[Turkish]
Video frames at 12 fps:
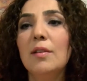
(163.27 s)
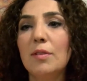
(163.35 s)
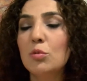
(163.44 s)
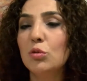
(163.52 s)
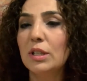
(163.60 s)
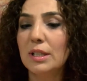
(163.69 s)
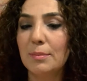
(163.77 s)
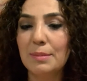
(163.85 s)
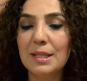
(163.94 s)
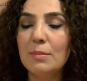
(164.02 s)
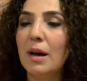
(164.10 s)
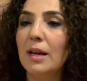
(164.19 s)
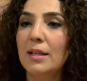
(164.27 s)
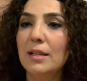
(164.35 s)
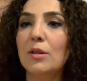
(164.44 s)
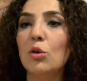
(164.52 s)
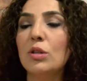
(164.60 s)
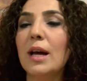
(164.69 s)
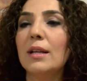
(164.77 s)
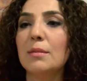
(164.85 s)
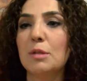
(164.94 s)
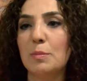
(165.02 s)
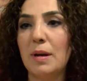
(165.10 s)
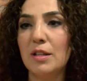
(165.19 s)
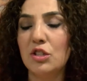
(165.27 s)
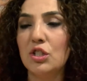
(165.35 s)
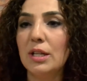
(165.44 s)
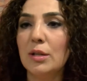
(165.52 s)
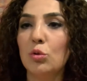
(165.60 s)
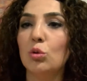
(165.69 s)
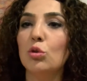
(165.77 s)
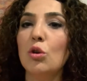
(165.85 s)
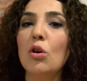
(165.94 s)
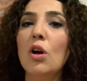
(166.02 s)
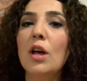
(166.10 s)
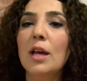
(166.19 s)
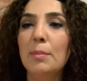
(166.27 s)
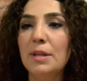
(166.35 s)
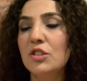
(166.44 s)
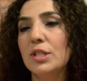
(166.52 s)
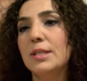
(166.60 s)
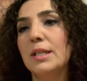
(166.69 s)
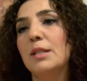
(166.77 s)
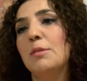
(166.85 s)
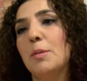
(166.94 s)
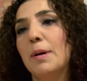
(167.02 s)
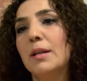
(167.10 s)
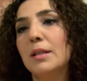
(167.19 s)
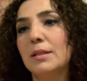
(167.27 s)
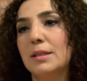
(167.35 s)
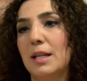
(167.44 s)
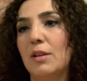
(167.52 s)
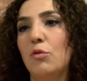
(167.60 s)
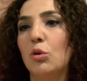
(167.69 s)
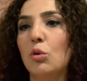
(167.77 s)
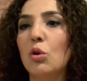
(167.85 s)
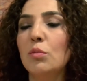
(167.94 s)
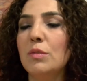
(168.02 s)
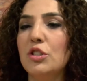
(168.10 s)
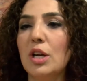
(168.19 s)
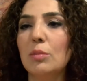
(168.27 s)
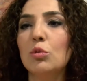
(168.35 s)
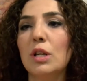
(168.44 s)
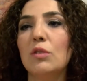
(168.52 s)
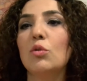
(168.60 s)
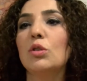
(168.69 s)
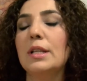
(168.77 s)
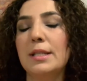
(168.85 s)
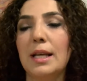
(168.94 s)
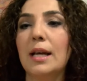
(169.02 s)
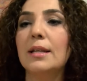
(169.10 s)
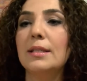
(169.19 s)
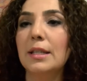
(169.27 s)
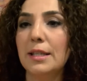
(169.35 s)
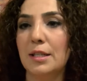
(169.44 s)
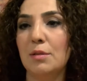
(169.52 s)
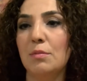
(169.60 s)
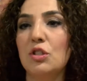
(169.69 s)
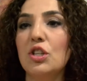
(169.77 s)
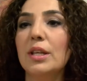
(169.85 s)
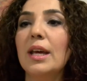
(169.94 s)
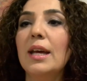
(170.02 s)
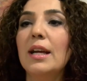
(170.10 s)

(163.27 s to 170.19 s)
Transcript: Ve bunda da bizim ailelere önerdiğimiz bazı şeyler oluyor. Birincisi dediğim gibi akıllı telefon olmayacak. Bu telefona internete girilmeyecek.